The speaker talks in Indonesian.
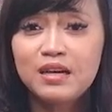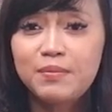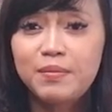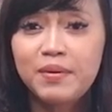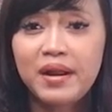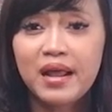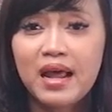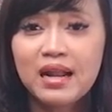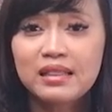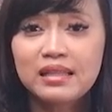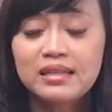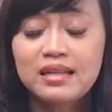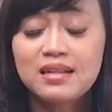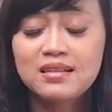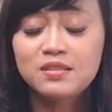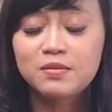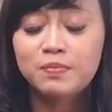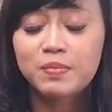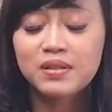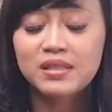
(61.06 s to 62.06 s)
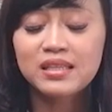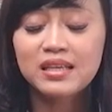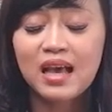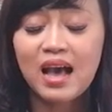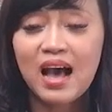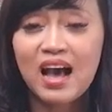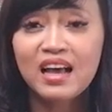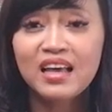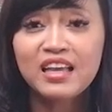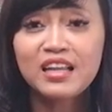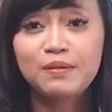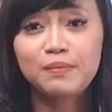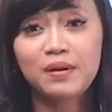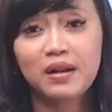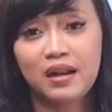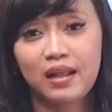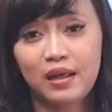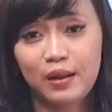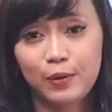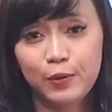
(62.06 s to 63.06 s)
tidak berarti dan seperti angin
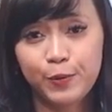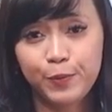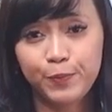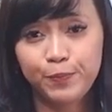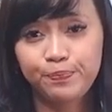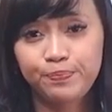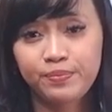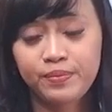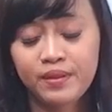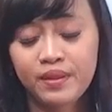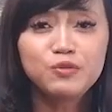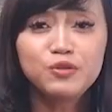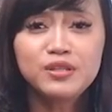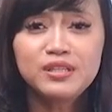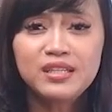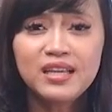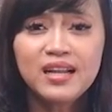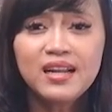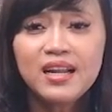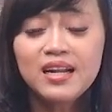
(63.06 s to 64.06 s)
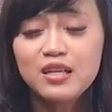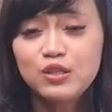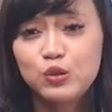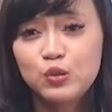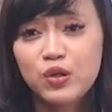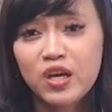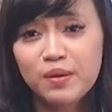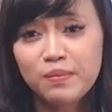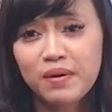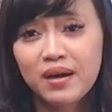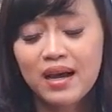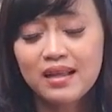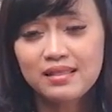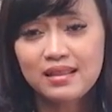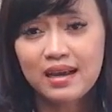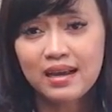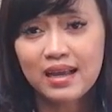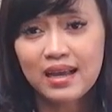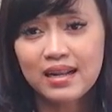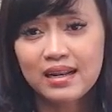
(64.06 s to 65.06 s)
berlalu. Kemudian ada juga yang
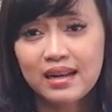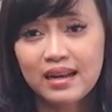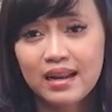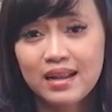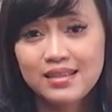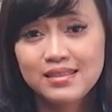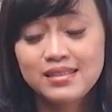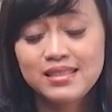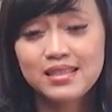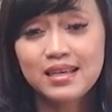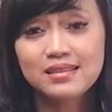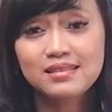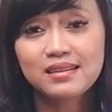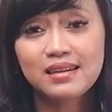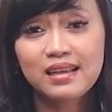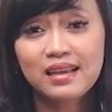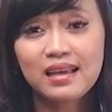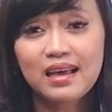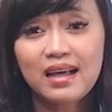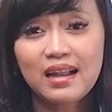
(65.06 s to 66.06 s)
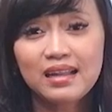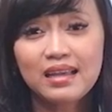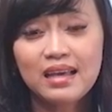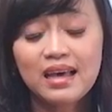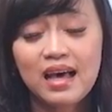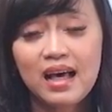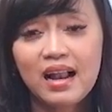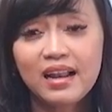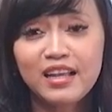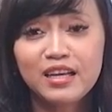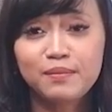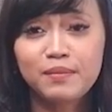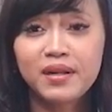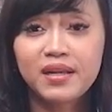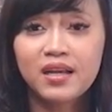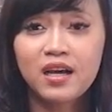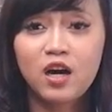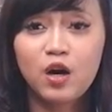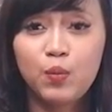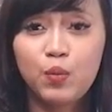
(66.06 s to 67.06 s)
mengatakan jika seringkali hal yang
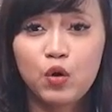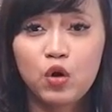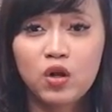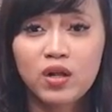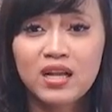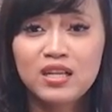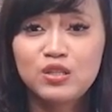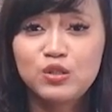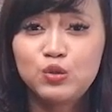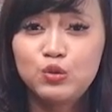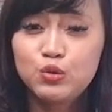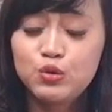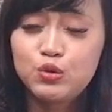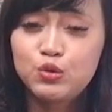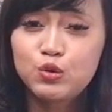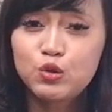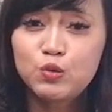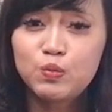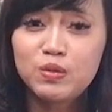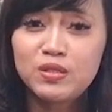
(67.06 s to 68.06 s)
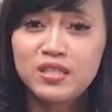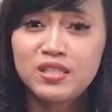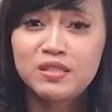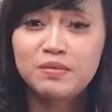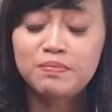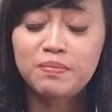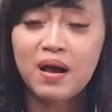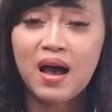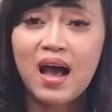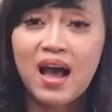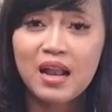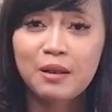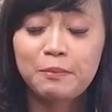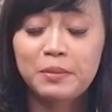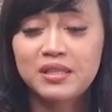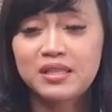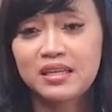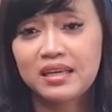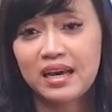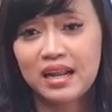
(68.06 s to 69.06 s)
mereka obrolkan justru menjadi
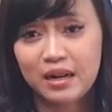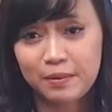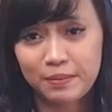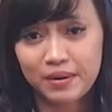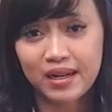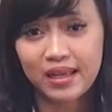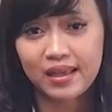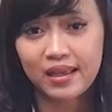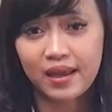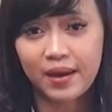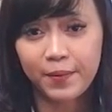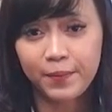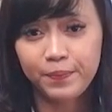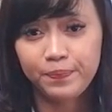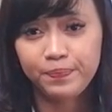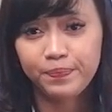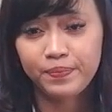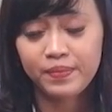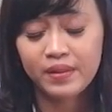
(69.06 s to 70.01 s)
bahan pertengkaran mereka.